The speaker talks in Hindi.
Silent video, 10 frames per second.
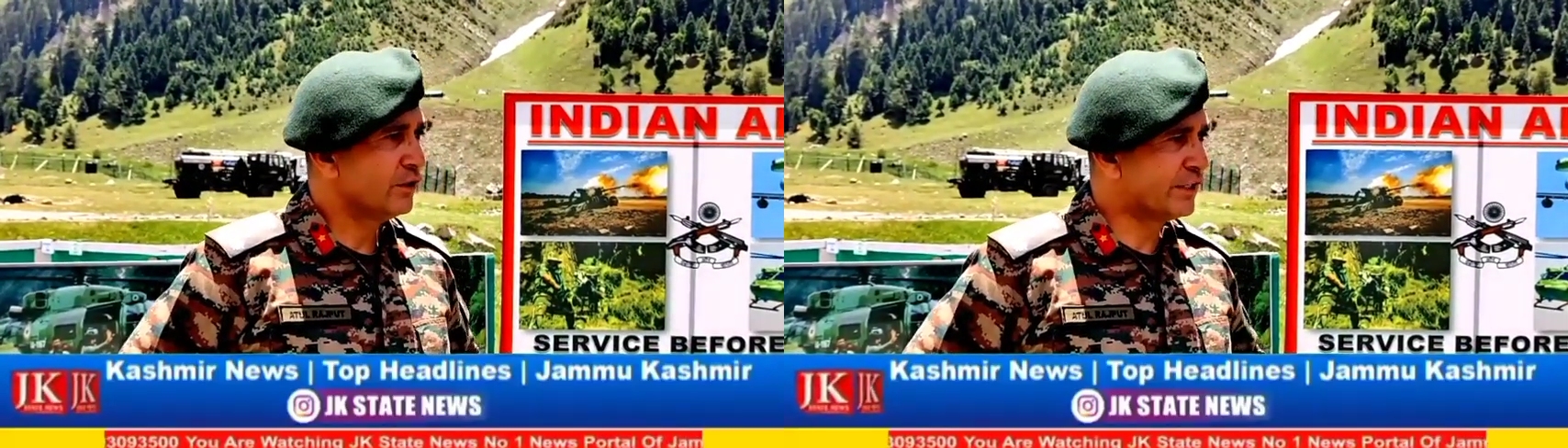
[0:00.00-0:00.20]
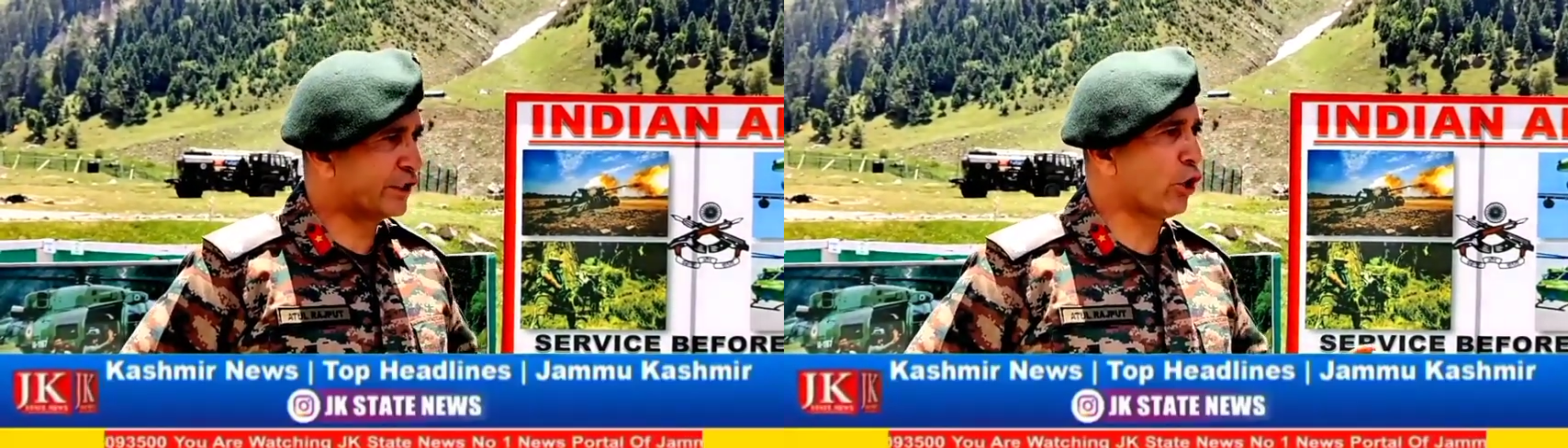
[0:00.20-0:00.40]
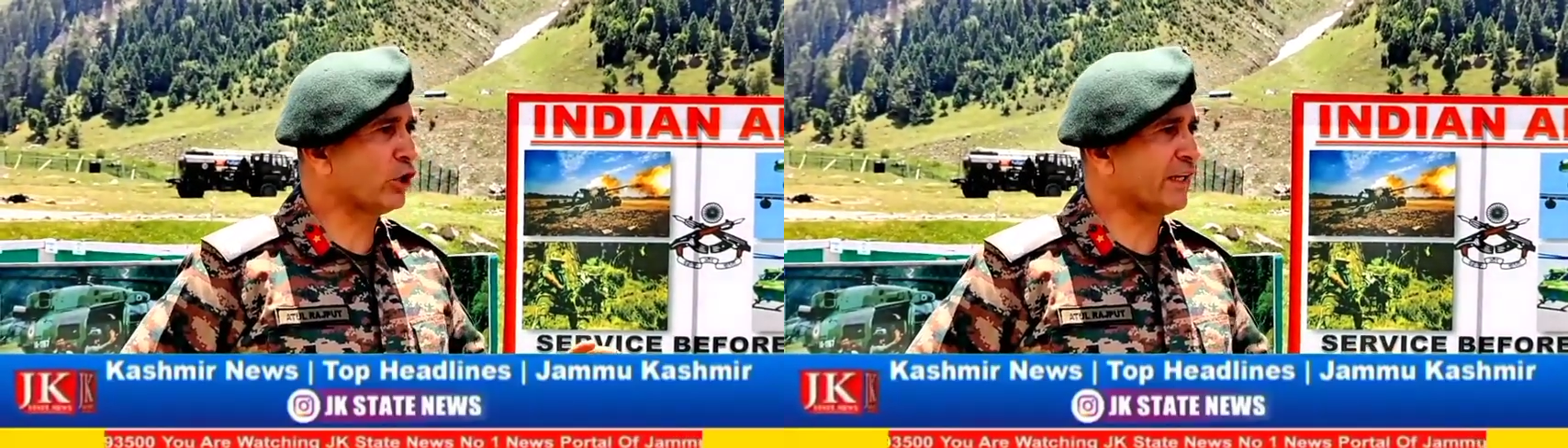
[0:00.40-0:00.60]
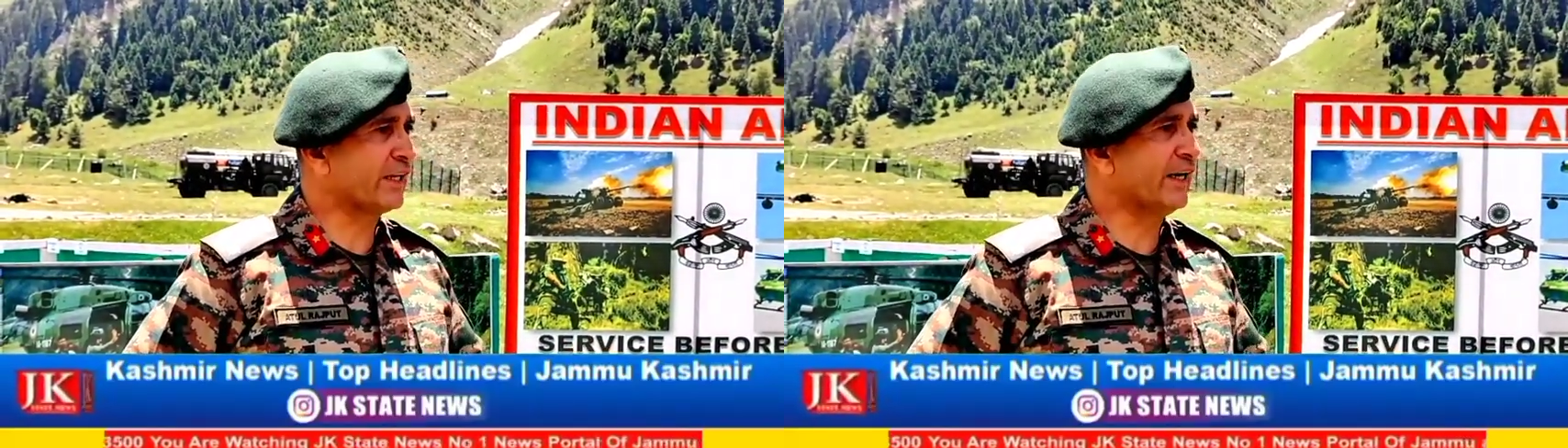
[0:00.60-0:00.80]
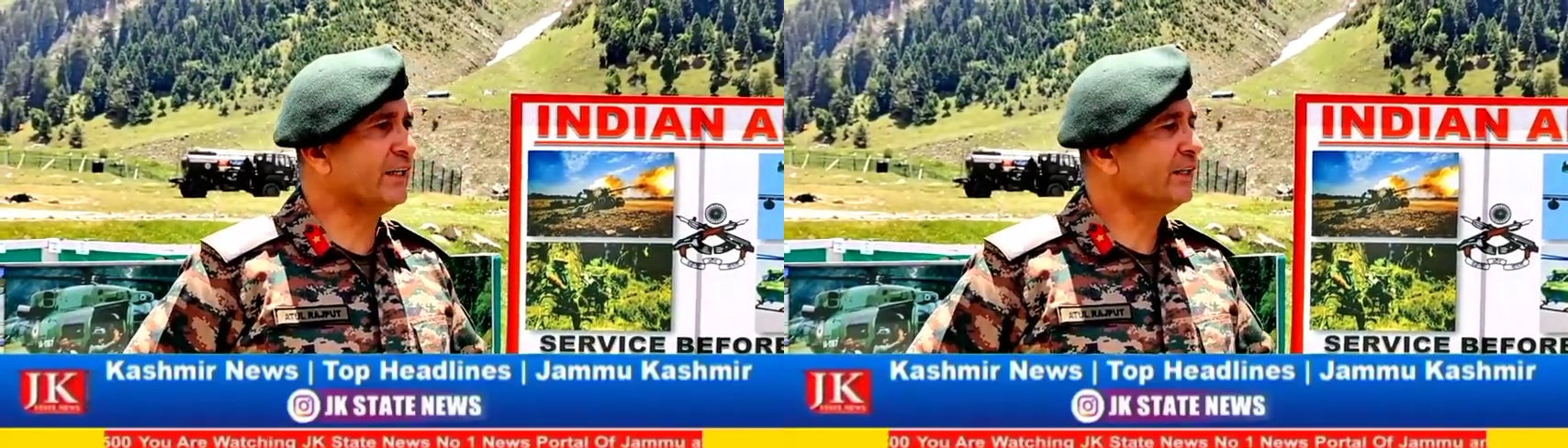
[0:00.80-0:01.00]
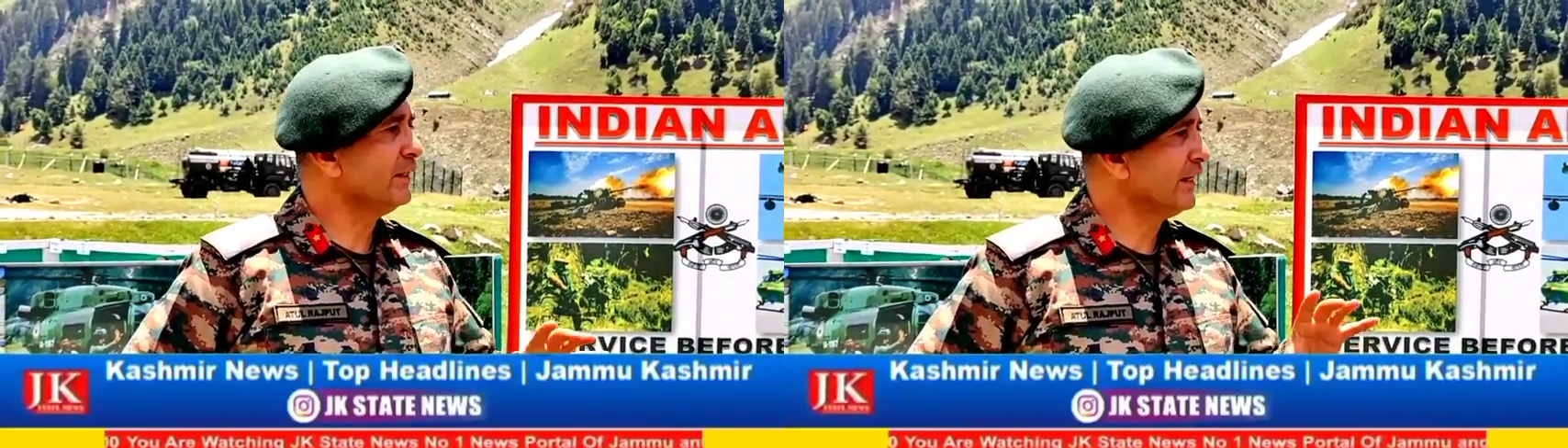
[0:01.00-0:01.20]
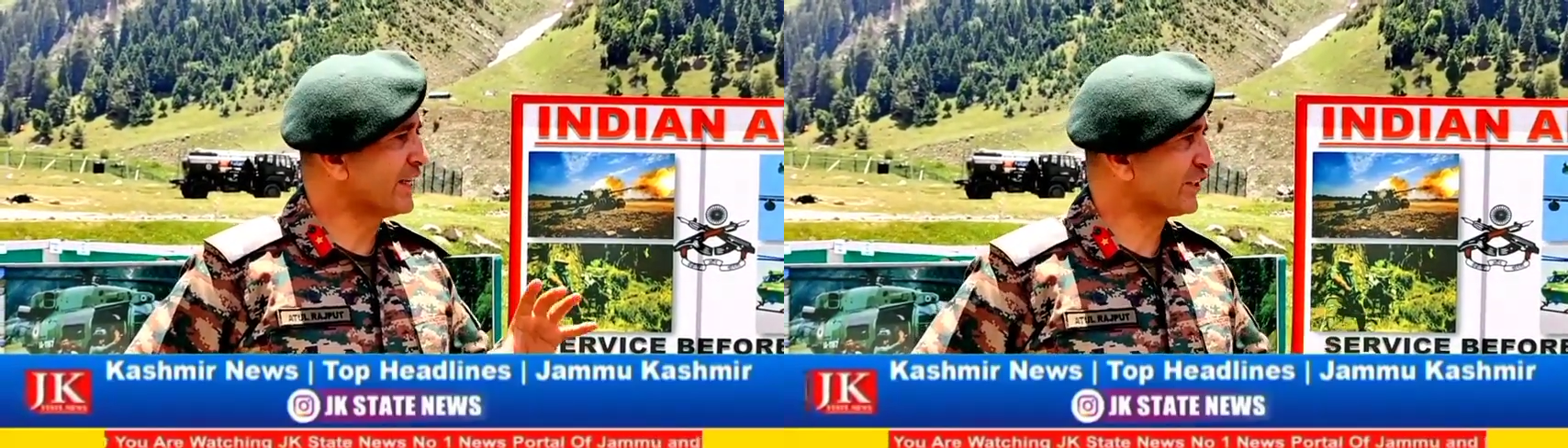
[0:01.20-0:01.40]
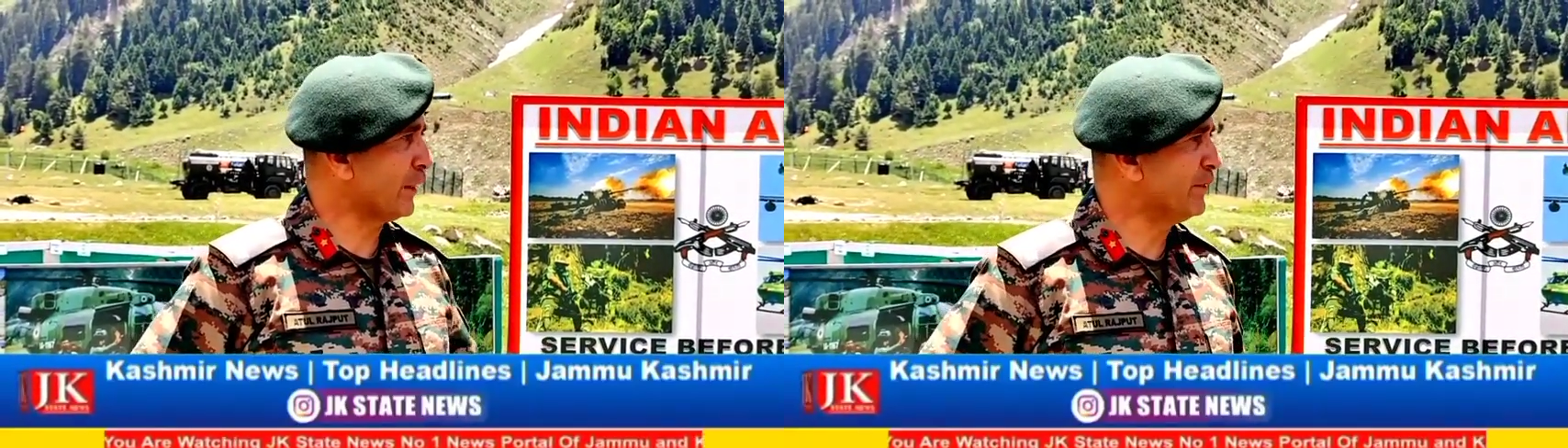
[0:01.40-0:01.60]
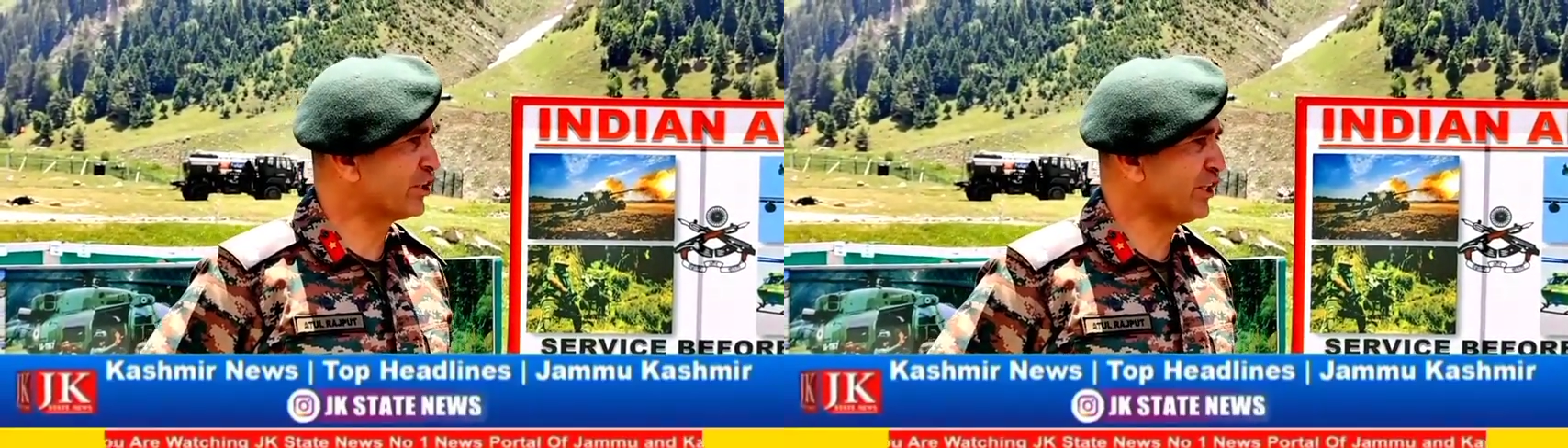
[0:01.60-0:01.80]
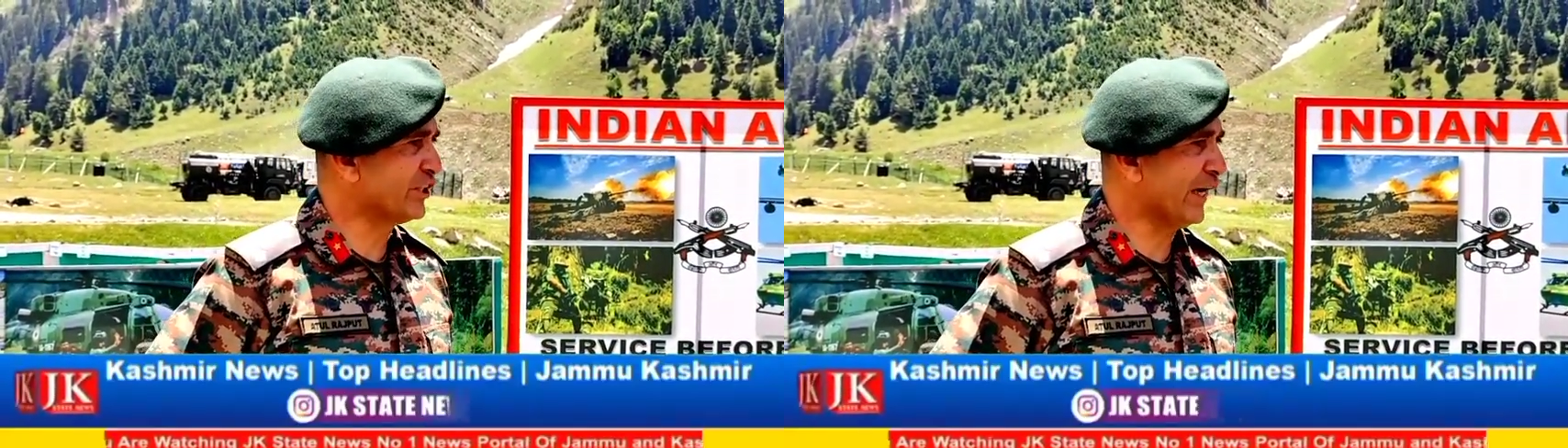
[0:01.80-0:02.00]
सिक्योरिटी ग्रिड
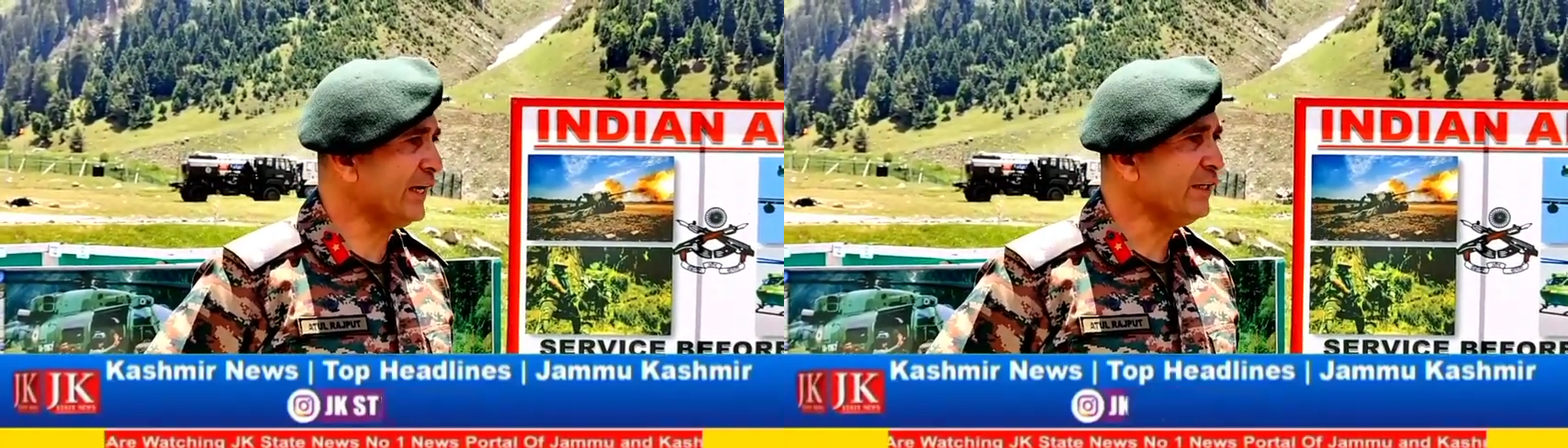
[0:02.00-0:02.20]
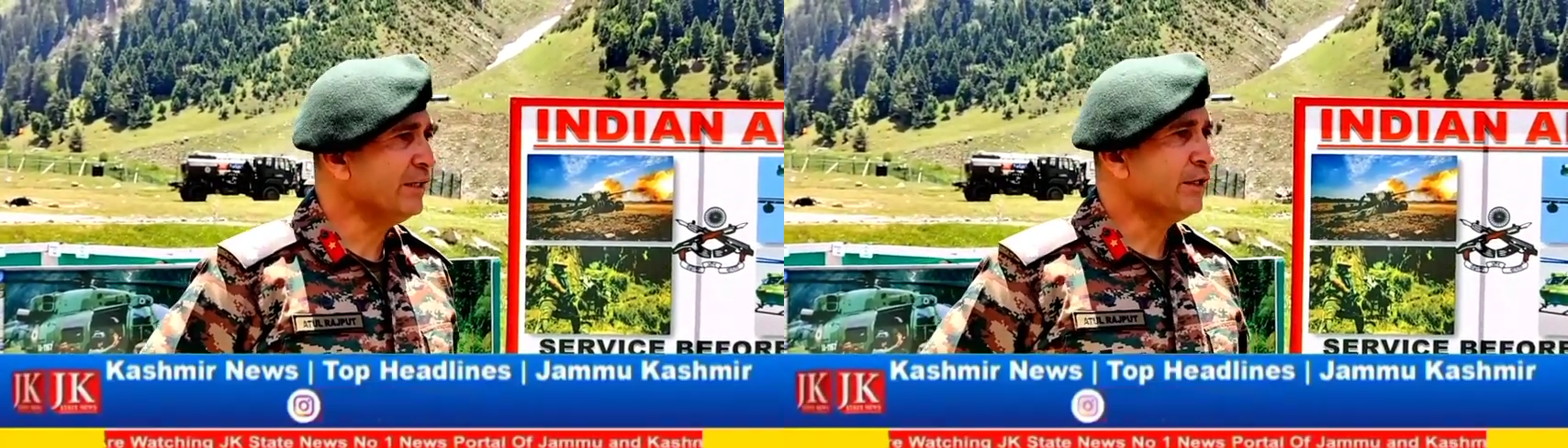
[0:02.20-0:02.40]
एस्टेब्लिश की जाए